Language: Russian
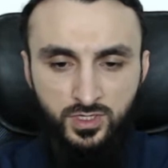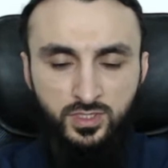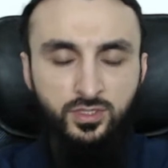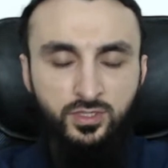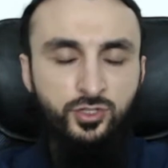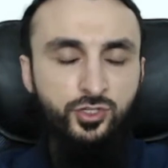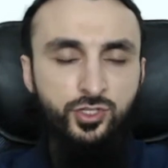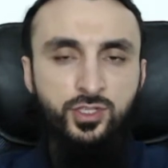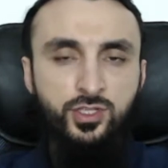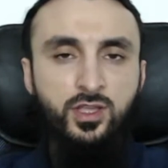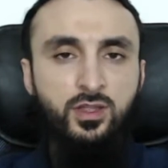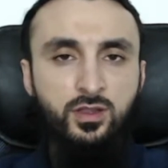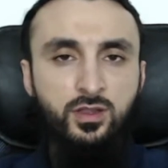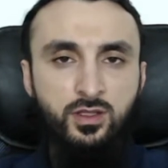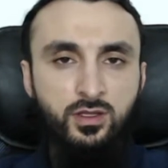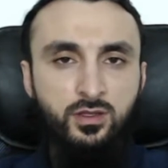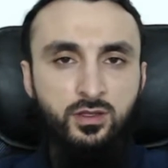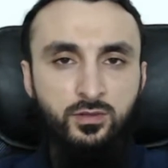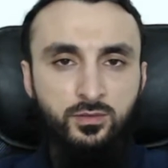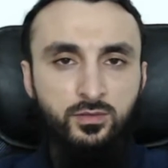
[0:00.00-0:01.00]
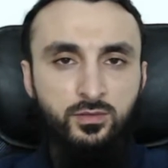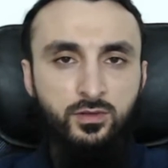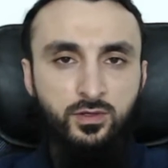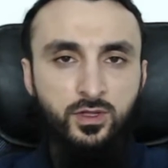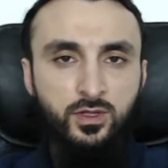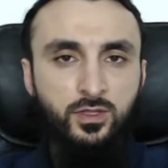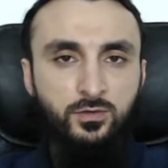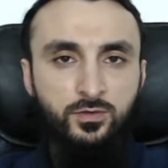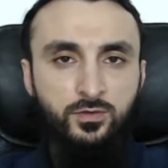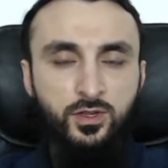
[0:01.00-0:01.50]
этой же серии
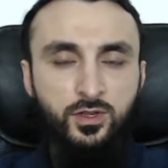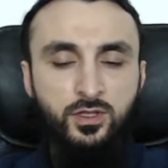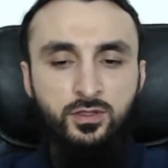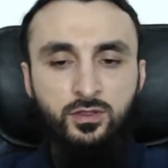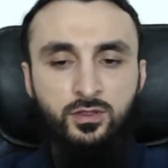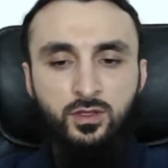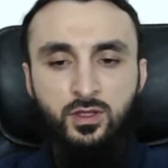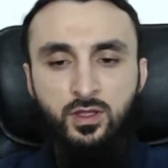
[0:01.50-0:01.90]
конфликт,